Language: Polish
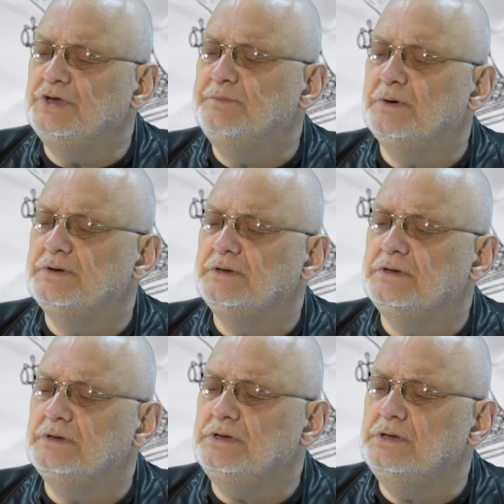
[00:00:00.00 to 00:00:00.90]
tej pory
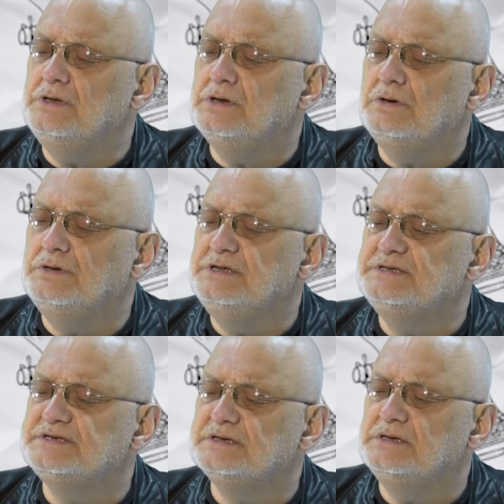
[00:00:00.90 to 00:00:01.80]
i
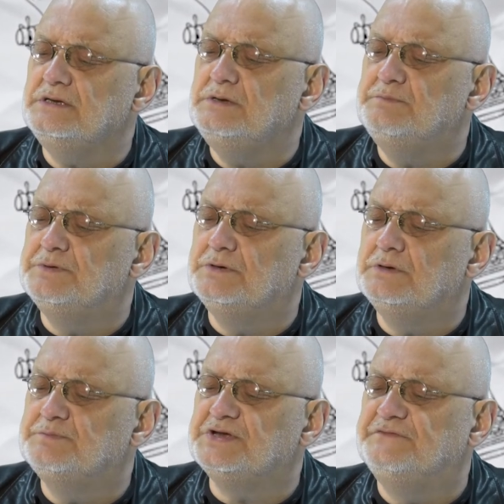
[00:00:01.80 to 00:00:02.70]
rolnicy, i
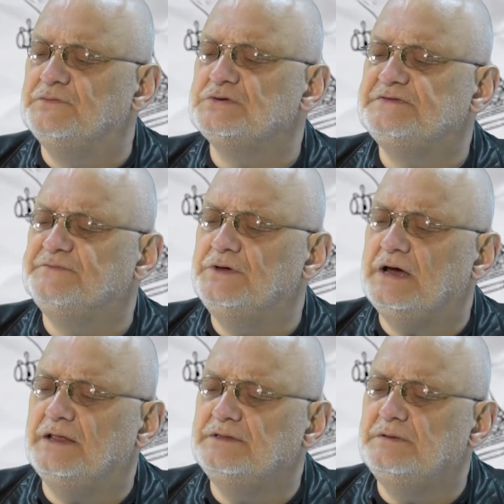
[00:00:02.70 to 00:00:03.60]
y, przetwórstwo, i
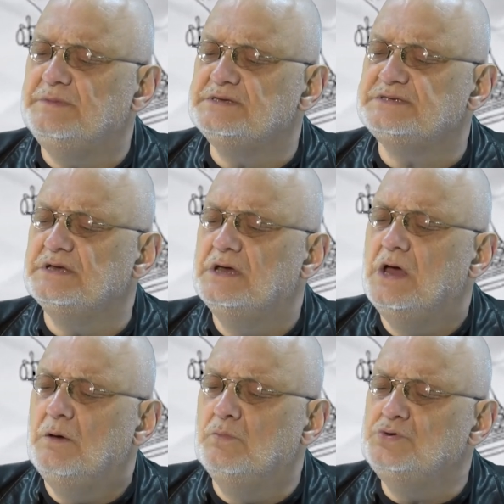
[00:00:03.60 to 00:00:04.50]
handel mięsny
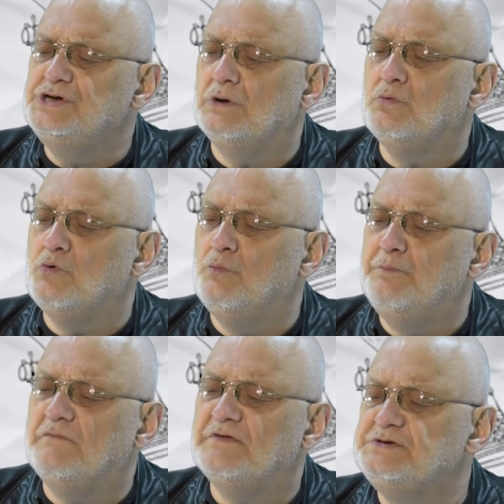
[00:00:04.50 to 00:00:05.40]
musiał
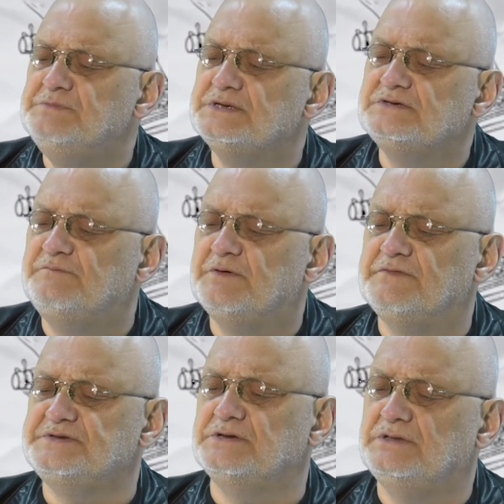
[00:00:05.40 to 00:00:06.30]
kupować mięso w
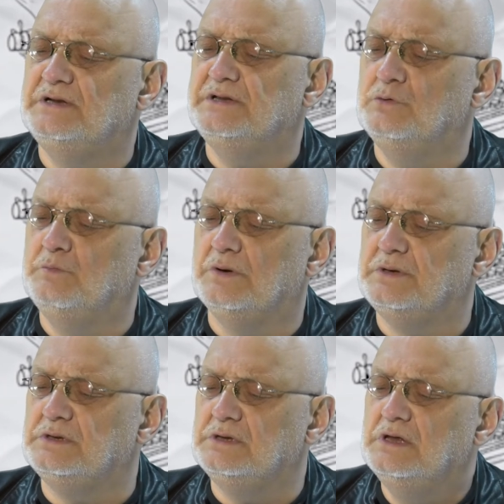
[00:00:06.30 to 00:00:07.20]
profesjonalnej
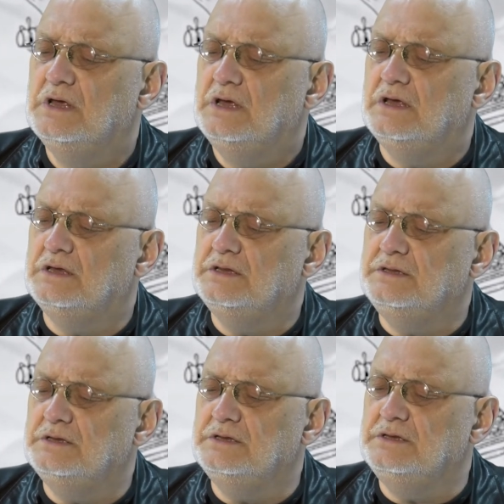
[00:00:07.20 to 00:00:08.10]
ubojni. Y,
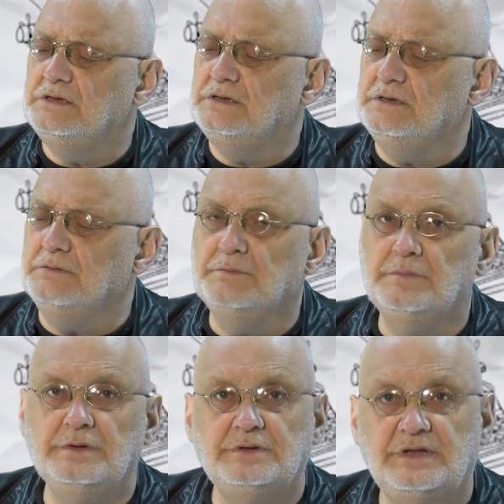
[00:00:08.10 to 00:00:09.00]
I
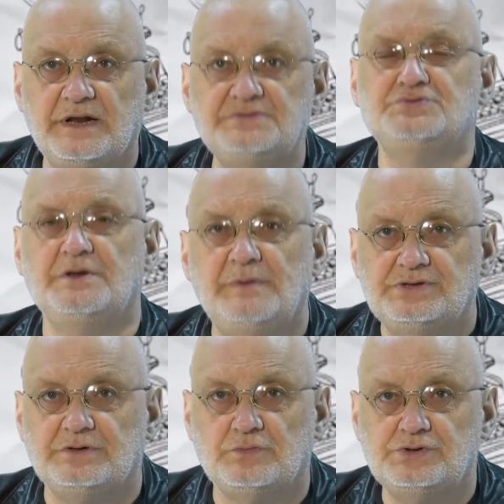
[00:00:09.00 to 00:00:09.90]
teraz już nie
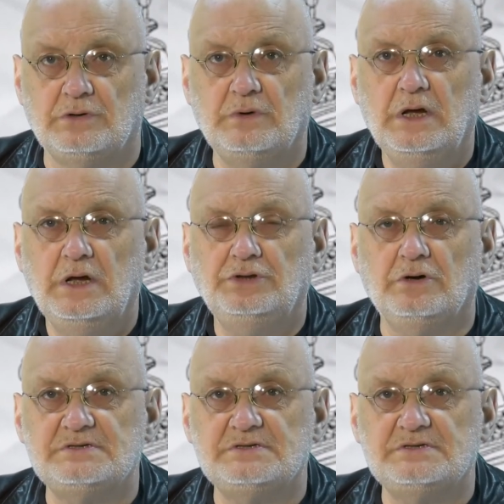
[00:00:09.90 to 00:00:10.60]
będzie musiał. To